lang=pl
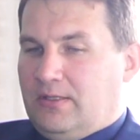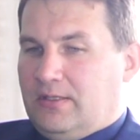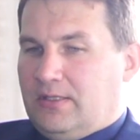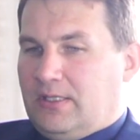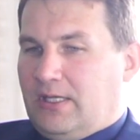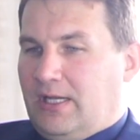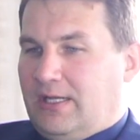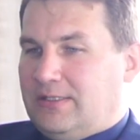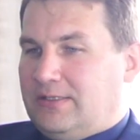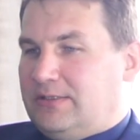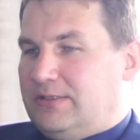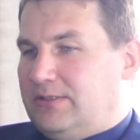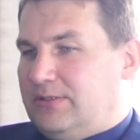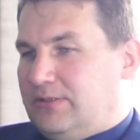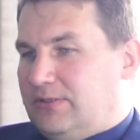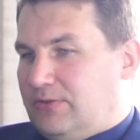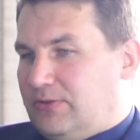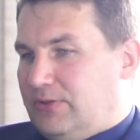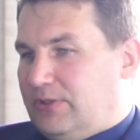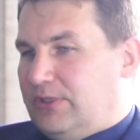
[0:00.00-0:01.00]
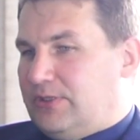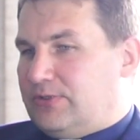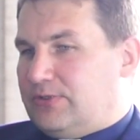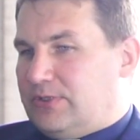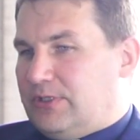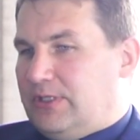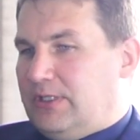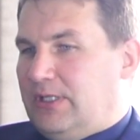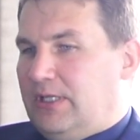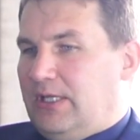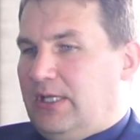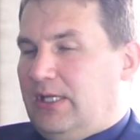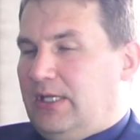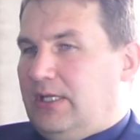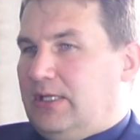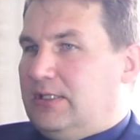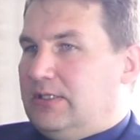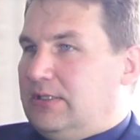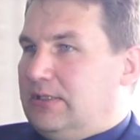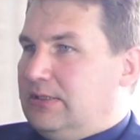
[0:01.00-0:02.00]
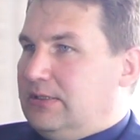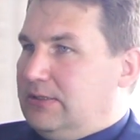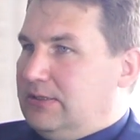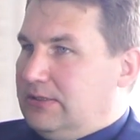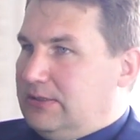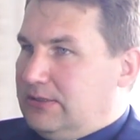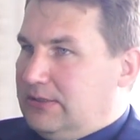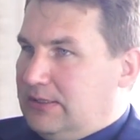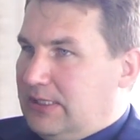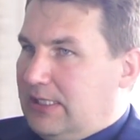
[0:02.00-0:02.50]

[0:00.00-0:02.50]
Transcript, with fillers: kadry, to jeszcze mm,